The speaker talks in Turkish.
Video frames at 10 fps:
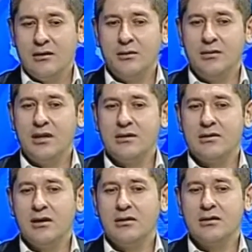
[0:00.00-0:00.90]
Tabii Deniz
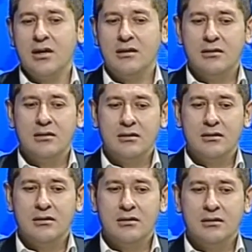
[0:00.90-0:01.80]
Sağlık Sen
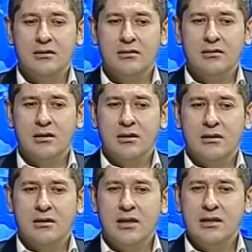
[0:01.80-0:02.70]

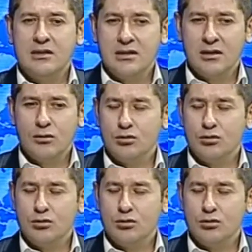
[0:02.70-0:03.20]
Denizli'de